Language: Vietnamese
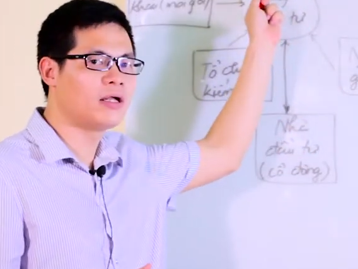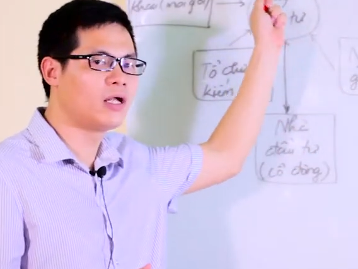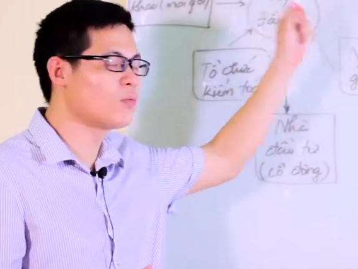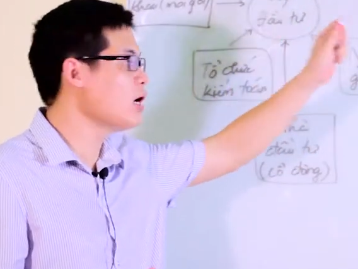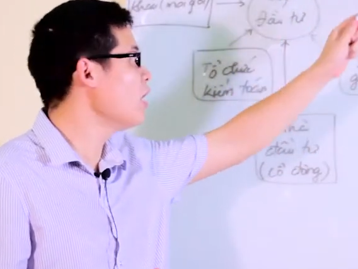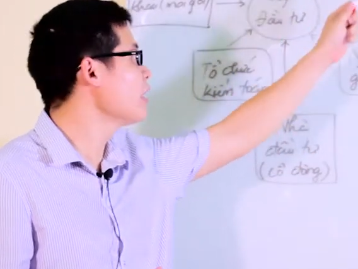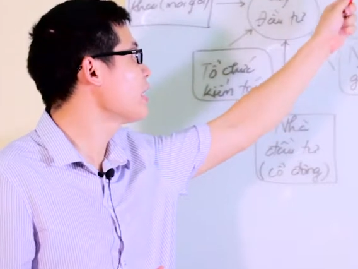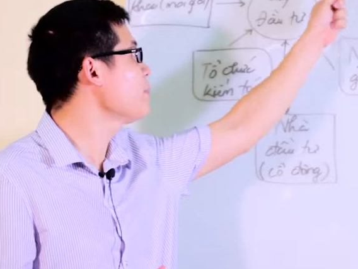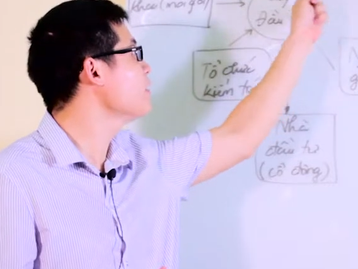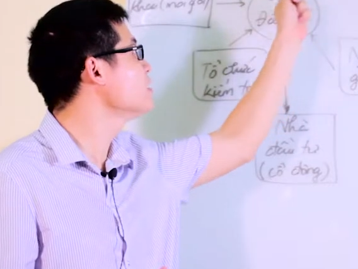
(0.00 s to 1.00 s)
đồng thời
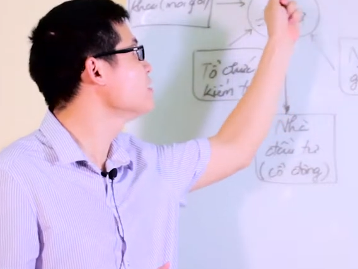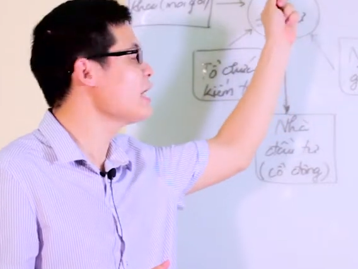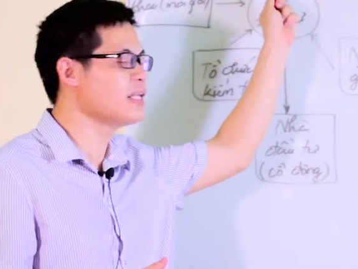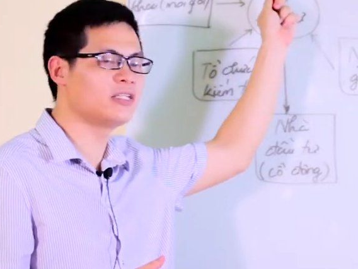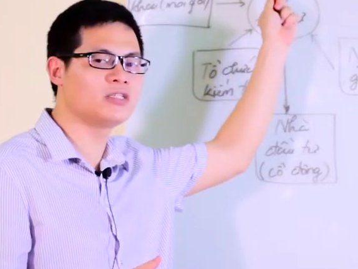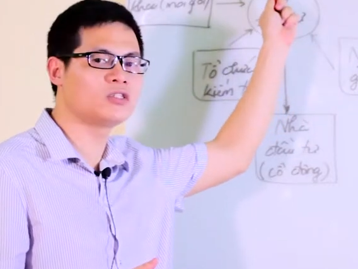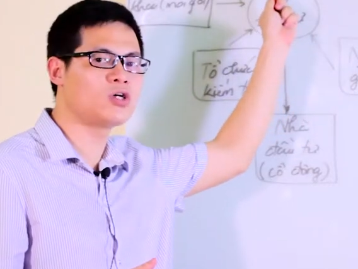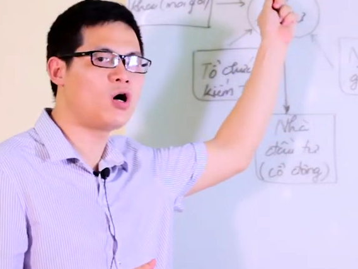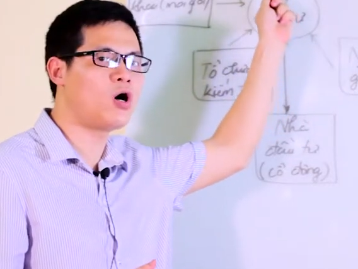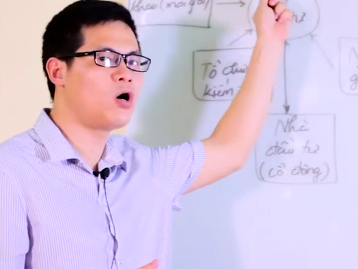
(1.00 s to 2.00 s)
cấp giấy chứng nhận
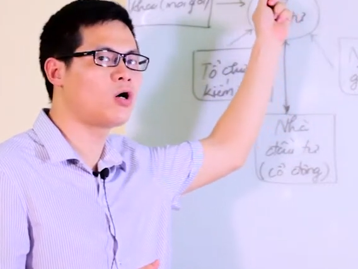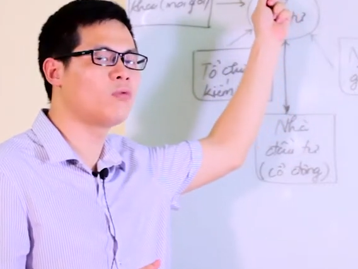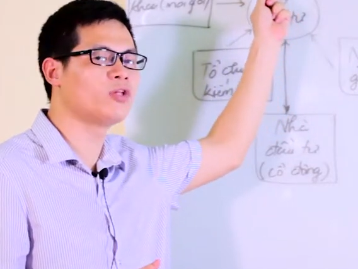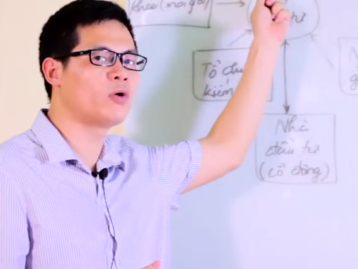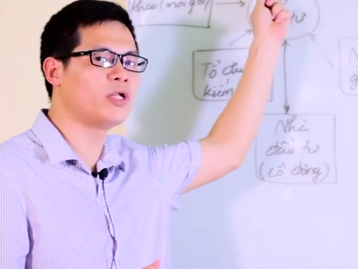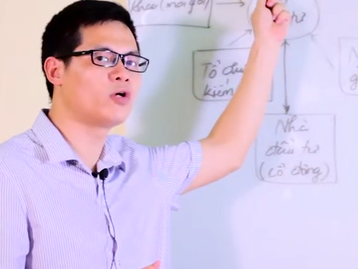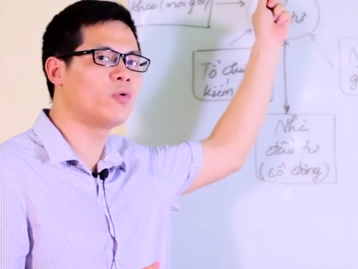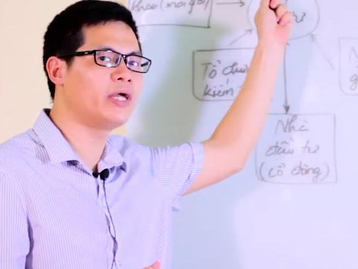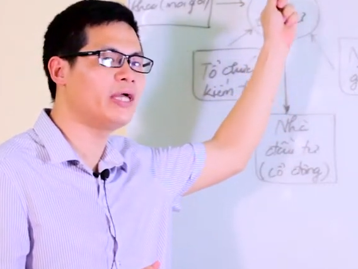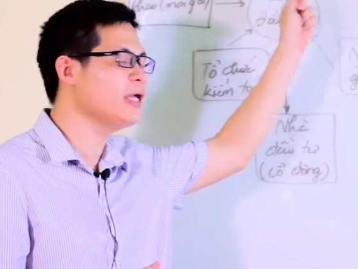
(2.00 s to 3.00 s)
cho công ty quản lý
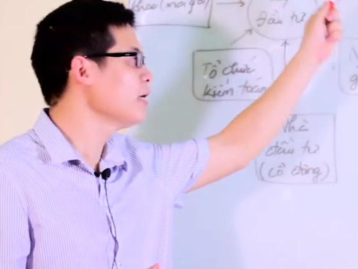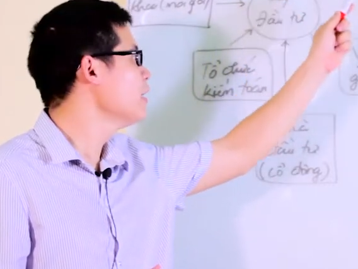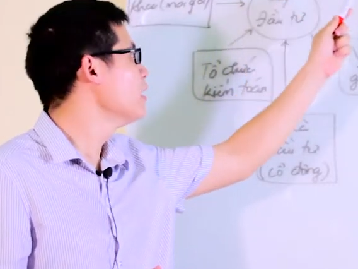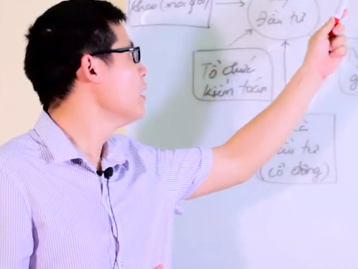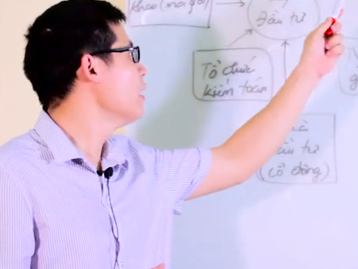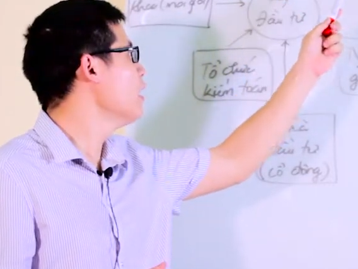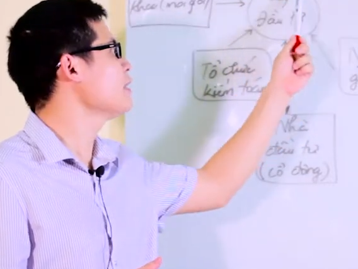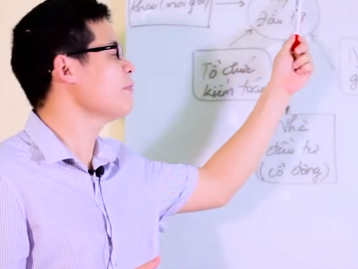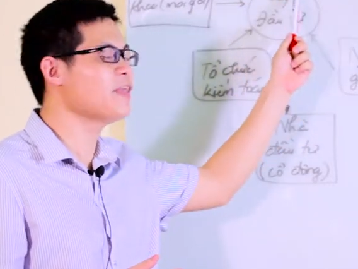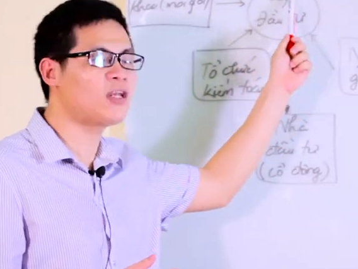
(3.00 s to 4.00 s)
quỹ,
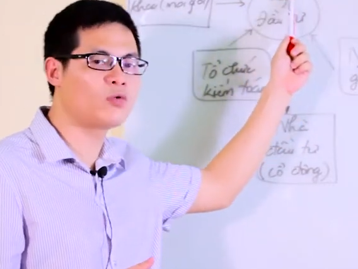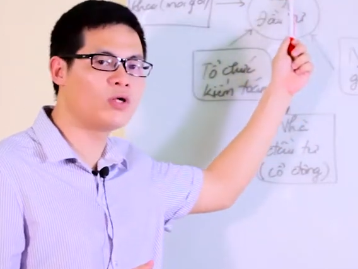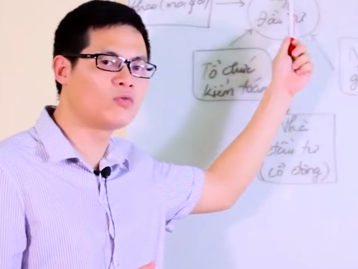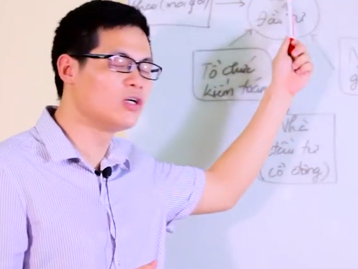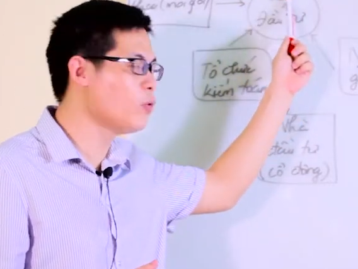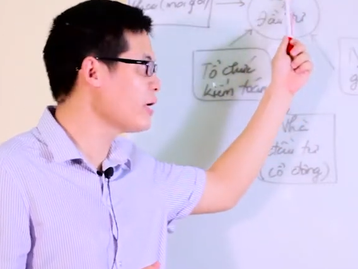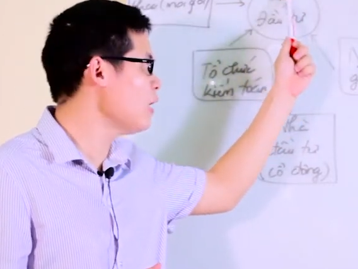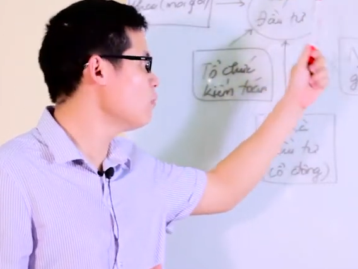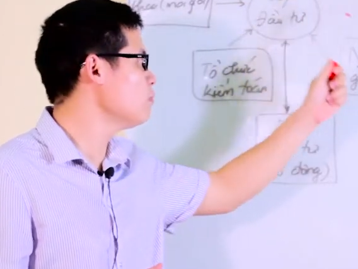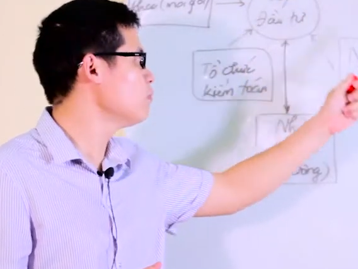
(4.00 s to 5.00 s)
giám sát quỹ đầu tư hoạt
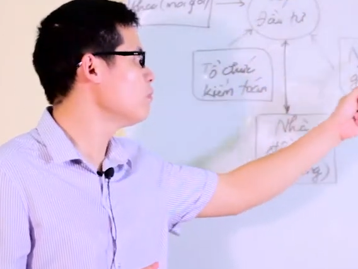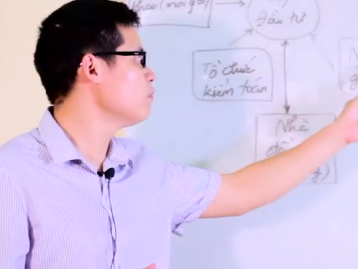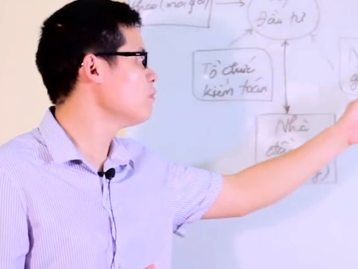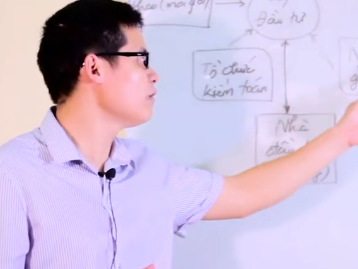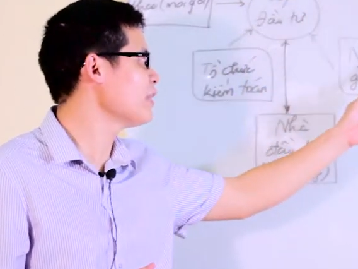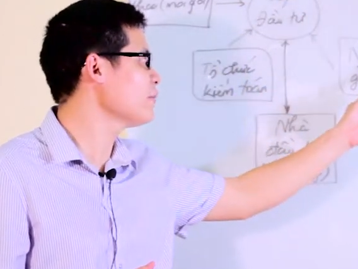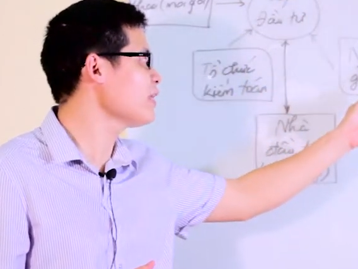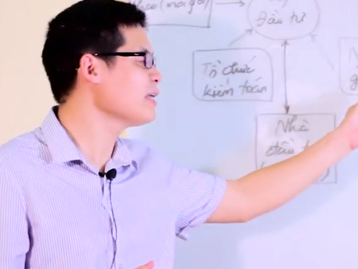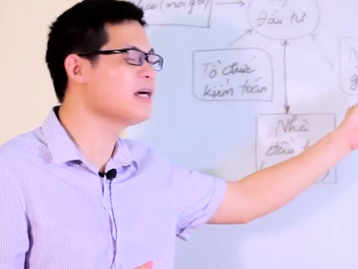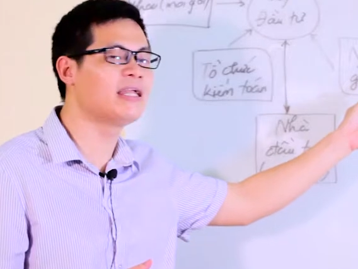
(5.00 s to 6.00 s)
động và giám
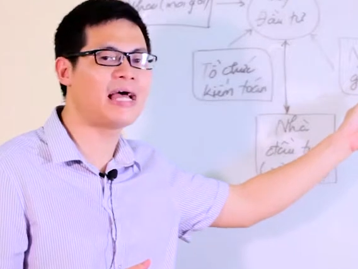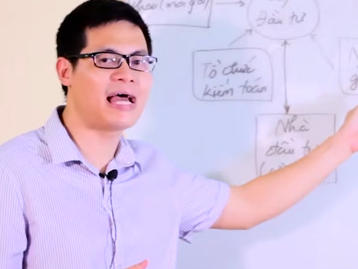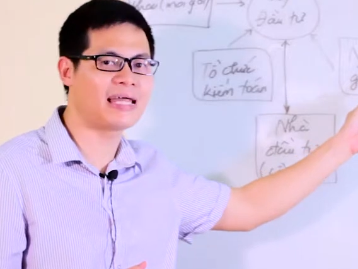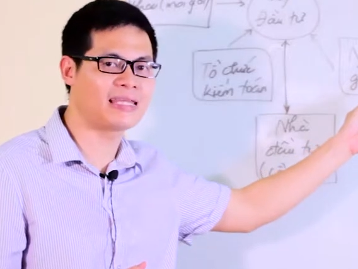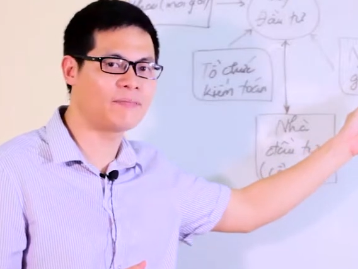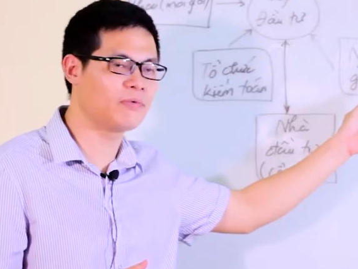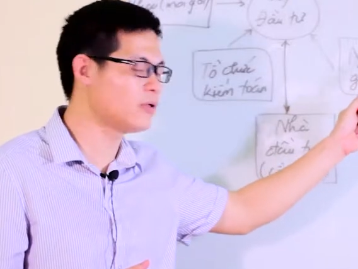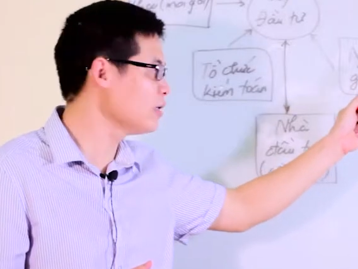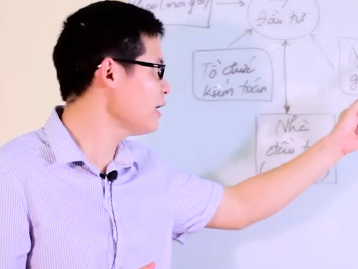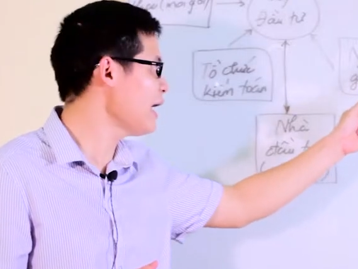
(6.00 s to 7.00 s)
sát
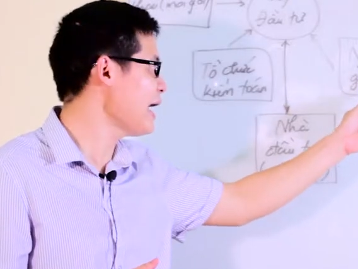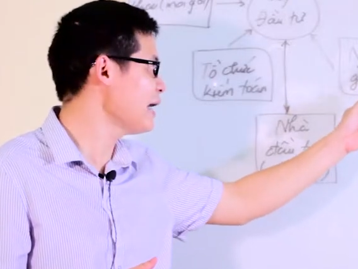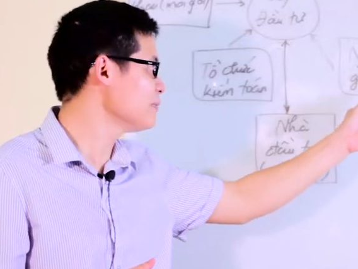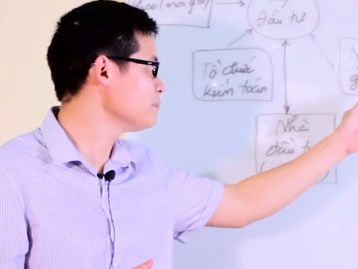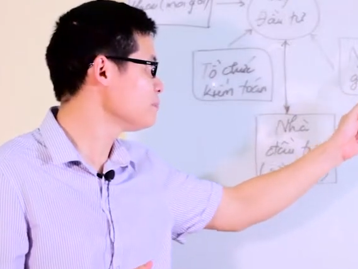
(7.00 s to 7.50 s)
ngân hàng.